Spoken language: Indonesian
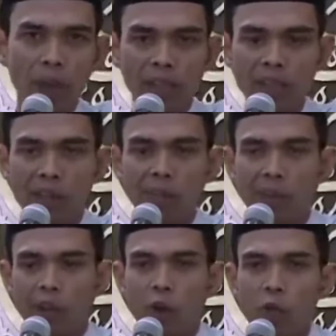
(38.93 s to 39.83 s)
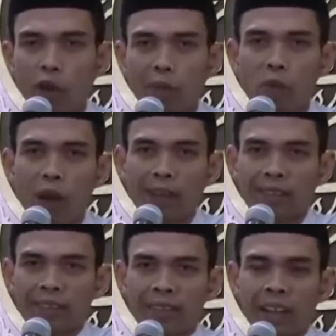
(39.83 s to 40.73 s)
apalagi sampai kau buat-buat
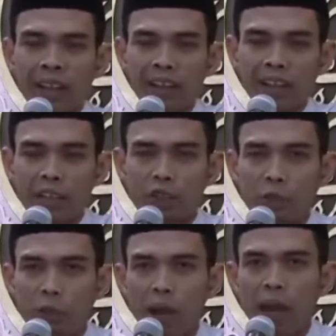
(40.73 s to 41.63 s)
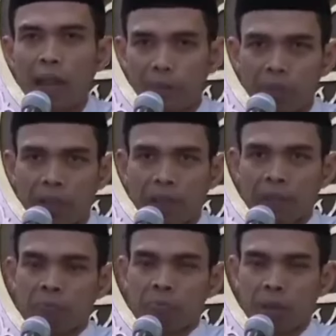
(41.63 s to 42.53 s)
andai itu memang aibnya
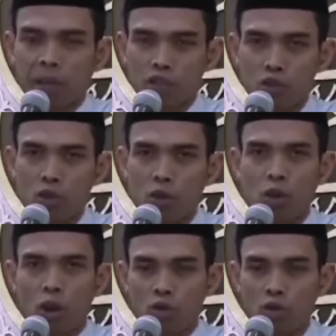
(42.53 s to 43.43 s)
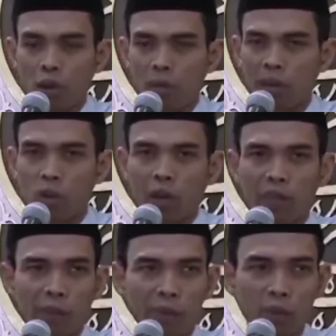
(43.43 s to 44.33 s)
maka sungguh kau sudah
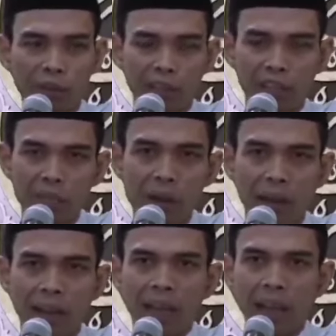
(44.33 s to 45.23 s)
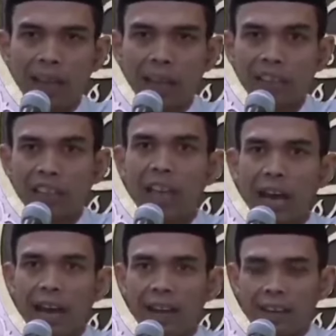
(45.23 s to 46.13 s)
melakukan perbuatan riba andai
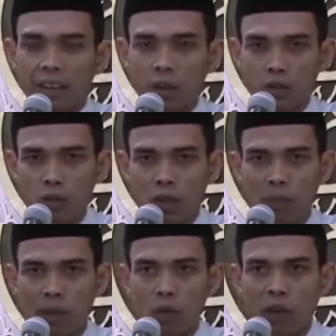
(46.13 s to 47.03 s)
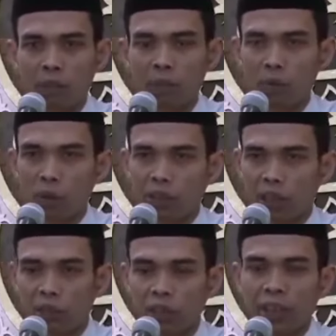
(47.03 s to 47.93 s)
tidak kau sudah melakukan
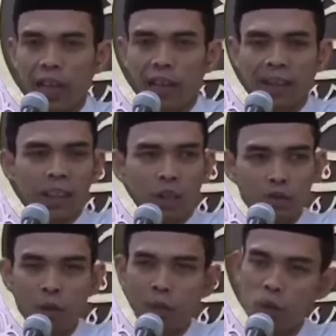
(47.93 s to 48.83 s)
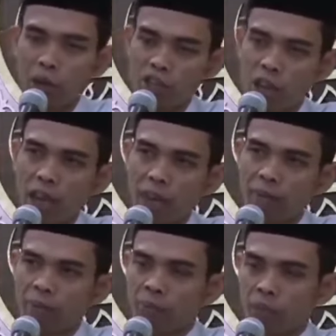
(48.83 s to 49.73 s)
perbuatan fitnah kau sudah berbuat
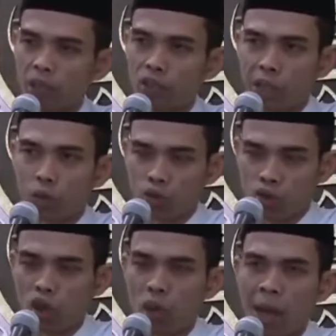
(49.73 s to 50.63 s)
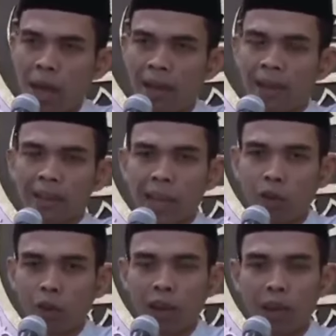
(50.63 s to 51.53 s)
zalim ittaquz zulma
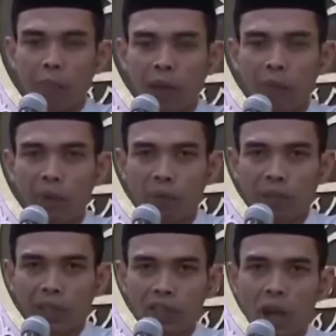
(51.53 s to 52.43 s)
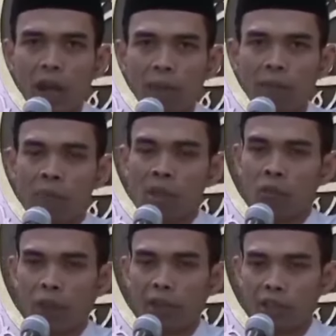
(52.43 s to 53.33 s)
takutlah pada perbuatan zalim
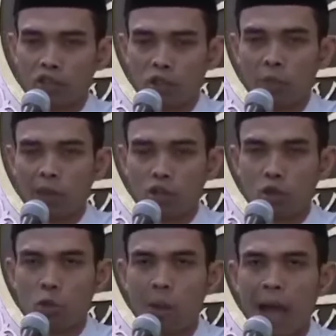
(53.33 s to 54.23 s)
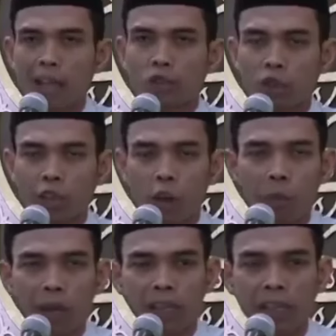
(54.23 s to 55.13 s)
fa inna zulma zulumatun
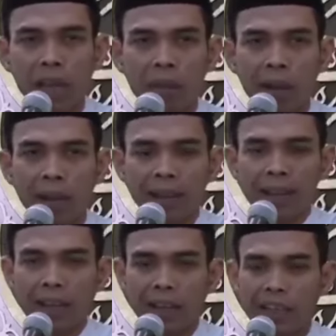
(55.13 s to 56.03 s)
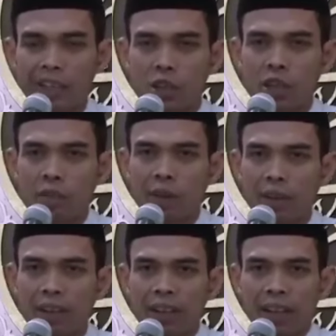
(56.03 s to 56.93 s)
yaumal qiyamah karena
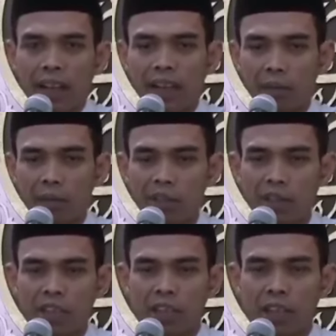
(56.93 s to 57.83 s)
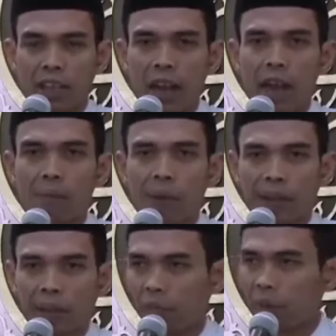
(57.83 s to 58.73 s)
kezaliman akan menjadi
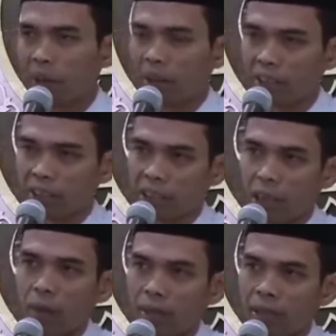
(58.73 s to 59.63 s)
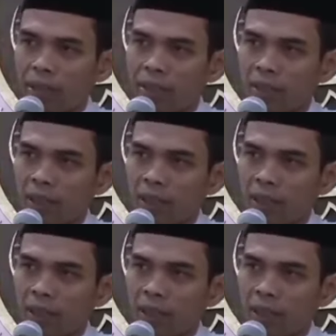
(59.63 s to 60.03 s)
kegelapan pada hari kiamat